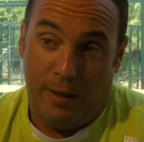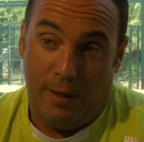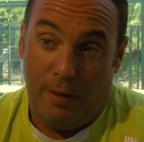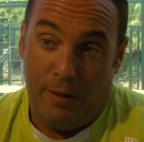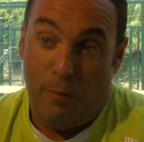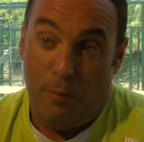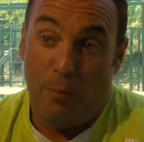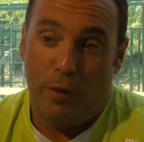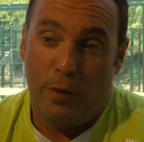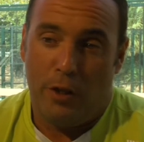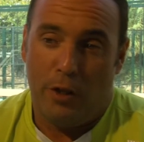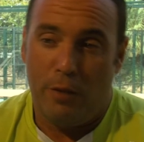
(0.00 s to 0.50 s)
en
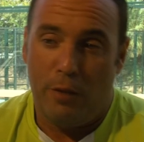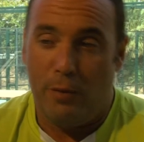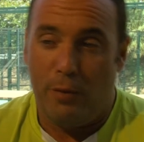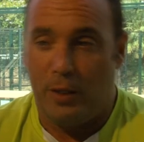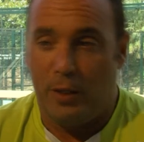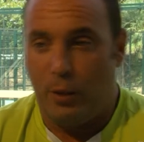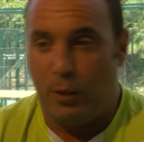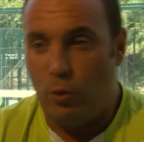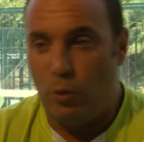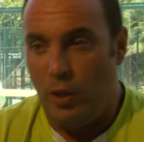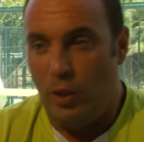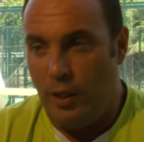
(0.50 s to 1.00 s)
un principio
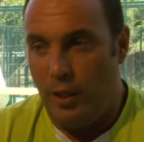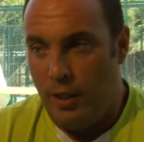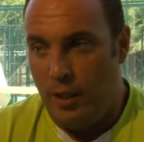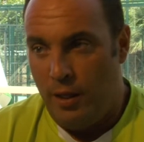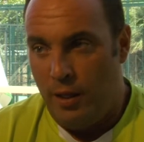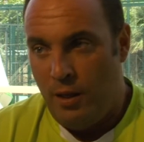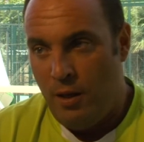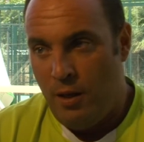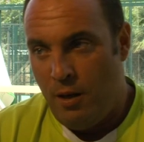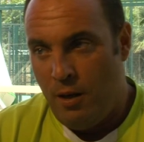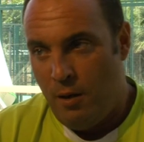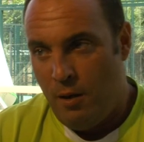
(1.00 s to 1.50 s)
calculada,
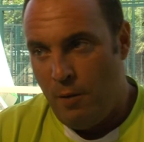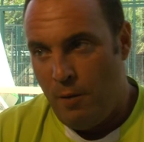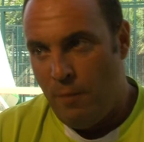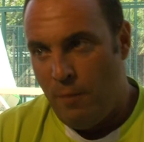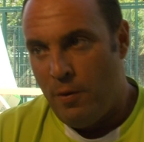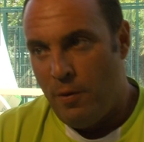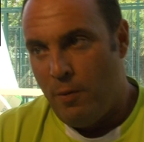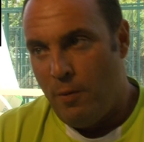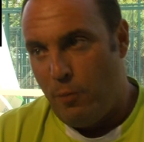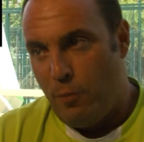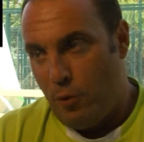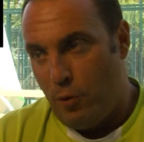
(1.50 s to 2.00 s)

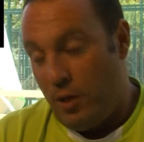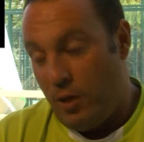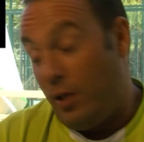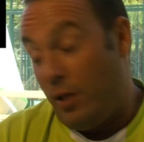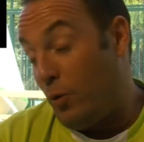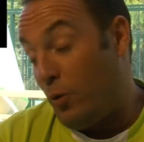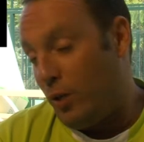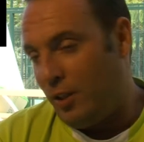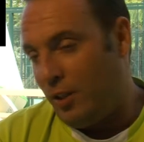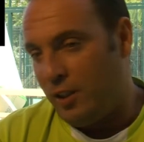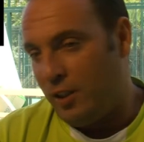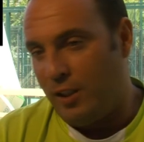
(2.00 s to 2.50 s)
pues nadé
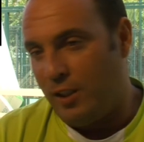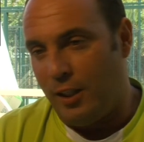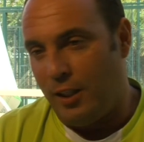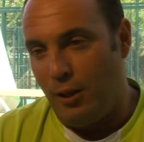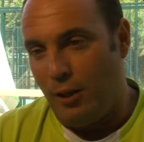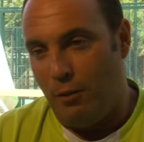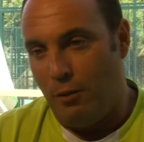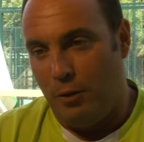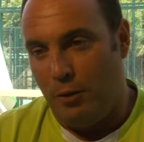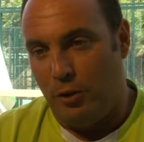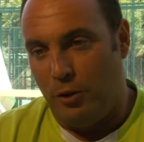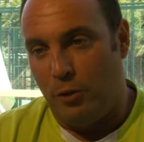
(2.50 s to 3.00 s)
47
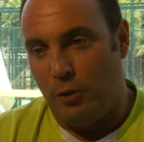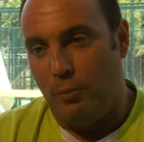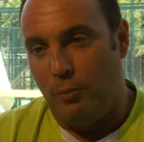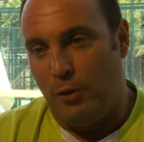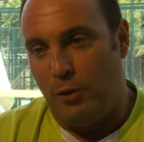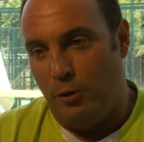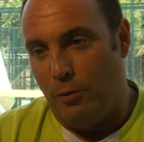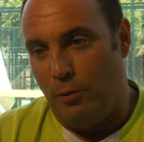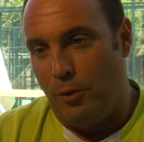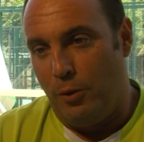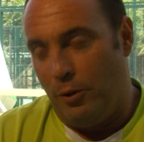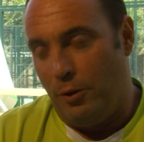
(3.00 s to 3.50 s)
kilómetros.
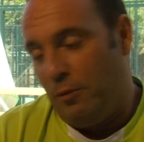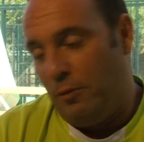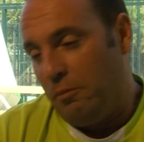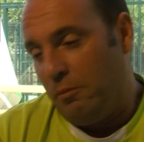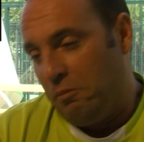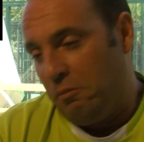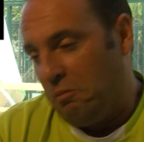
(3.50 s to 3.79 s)
Pero bueno,